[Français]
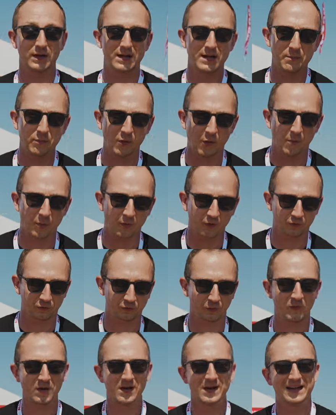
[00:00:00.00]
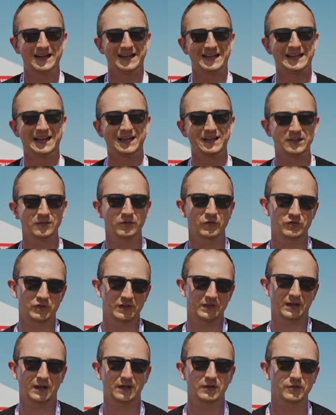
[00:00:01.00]
les proportions et la ligne en
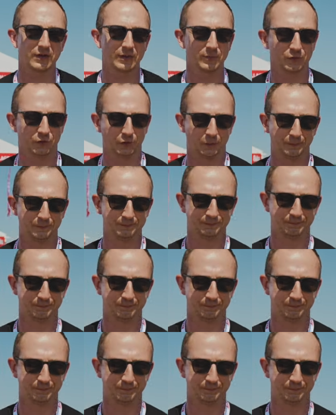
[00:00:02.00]
général de la moto.